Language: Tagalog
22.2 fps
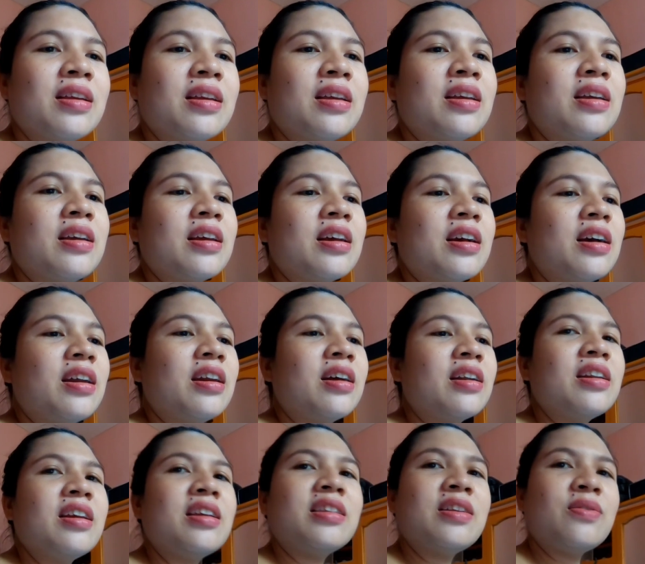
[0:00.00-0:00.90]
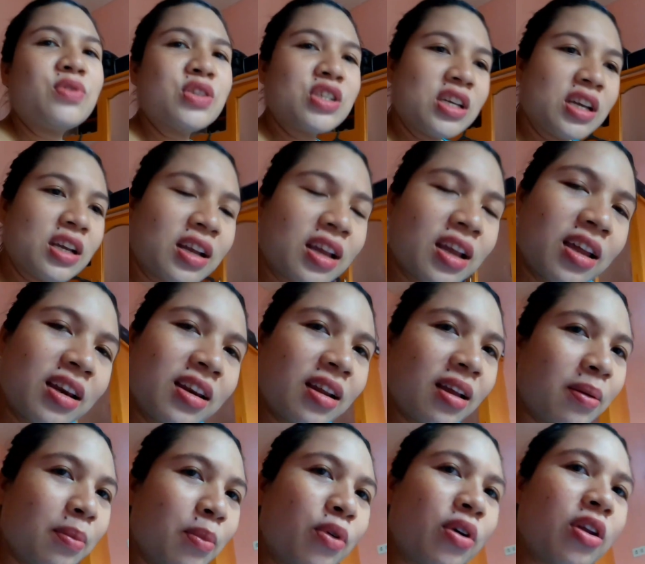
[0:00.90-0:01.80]
sa kanang native
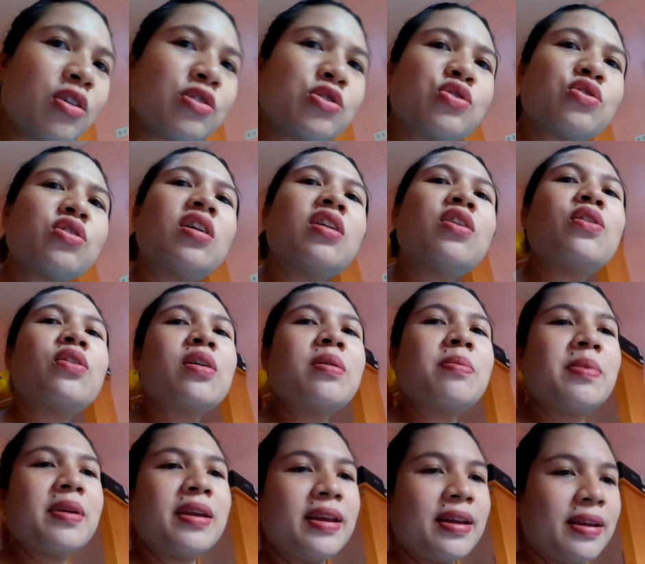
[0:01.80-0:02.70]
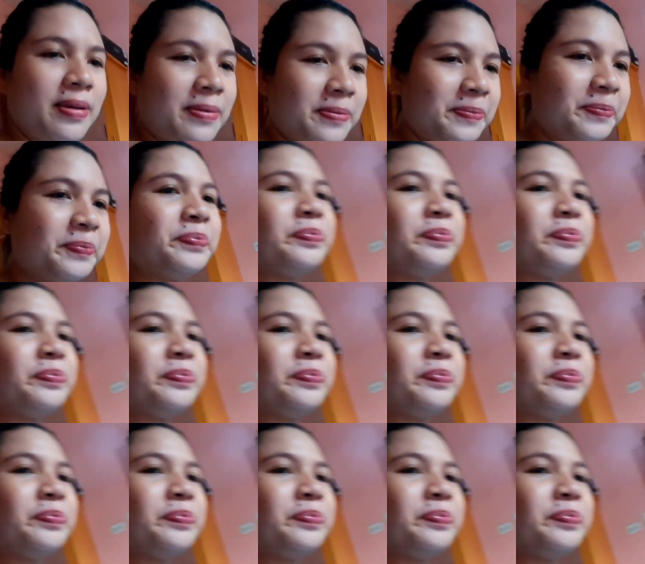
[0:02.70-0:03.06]
chicken amo na hisud ang gabi eh.